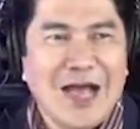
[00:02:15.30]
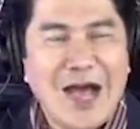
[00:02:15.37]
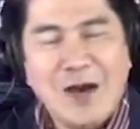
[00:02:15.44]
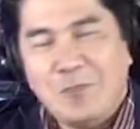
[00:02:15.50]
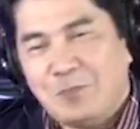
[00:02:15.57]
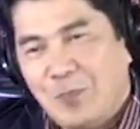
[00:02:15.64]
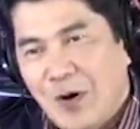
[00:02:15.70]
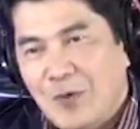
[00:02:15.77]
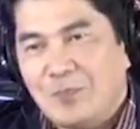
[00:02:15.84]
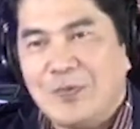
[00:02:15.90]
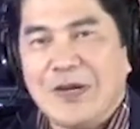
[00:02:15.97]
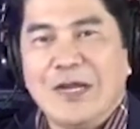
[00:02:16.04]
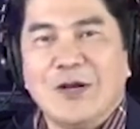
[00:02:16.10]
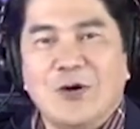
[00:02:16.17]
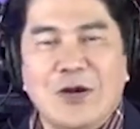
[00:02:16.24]
ang
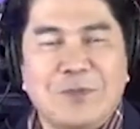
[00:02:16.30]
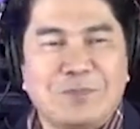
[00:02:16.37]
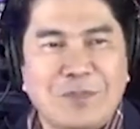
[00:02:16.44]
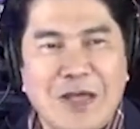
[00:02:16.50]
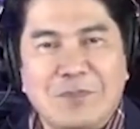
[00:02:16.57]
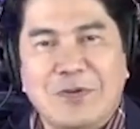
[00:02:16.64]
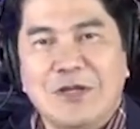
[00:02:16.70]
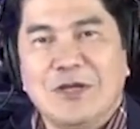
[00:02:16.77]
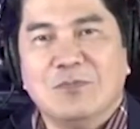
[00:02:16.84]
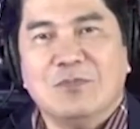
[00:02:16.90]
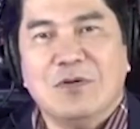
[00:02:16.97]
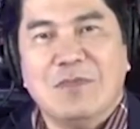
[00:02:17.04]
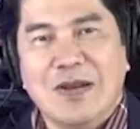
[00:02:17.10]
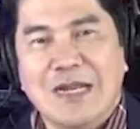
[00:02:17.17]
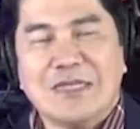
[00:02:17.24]
pobreng OFW
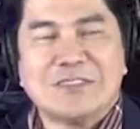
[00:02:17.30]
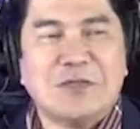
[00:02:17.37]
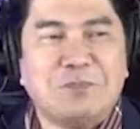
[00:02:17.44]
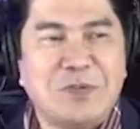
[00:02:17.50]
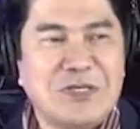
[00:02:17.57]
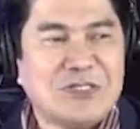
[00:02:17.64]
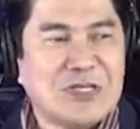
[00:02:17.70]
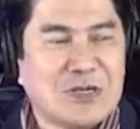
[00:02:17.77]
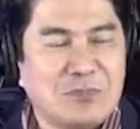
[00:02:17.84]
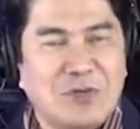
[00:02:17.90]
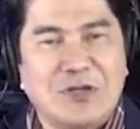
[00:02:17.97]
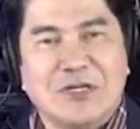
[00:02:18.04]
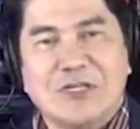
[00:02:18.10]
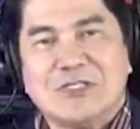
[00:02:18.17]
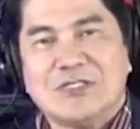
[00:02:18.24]
bumalik sa Fisher
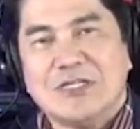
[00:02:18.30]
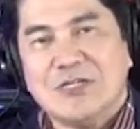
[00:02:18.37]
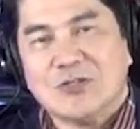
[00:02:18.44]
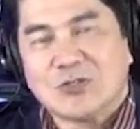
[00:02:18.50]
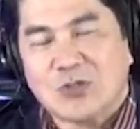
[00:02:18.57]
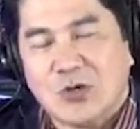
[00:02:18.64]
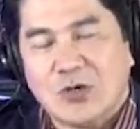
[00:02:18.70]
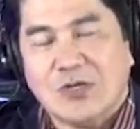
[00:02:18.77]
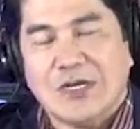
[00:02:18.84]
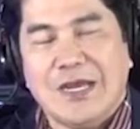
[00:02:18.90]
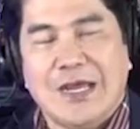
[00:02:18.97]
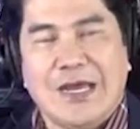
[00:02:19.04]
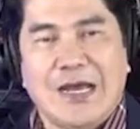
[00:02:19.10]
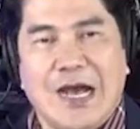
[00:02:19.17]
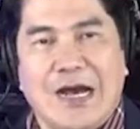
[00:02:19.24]
Mall, isinusole
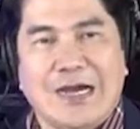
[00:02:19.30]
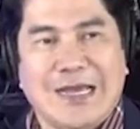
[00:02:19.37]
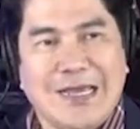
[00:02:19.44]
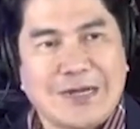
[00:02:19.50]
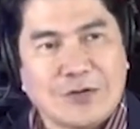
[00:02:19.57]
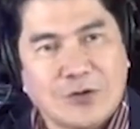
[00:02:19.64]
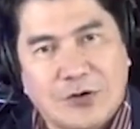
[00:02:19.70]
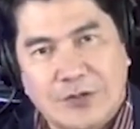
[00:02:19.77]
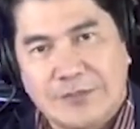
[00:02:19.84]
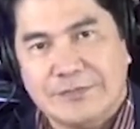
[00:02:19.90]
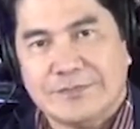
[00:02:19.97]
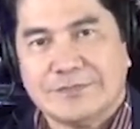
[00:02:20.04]
ang aircon.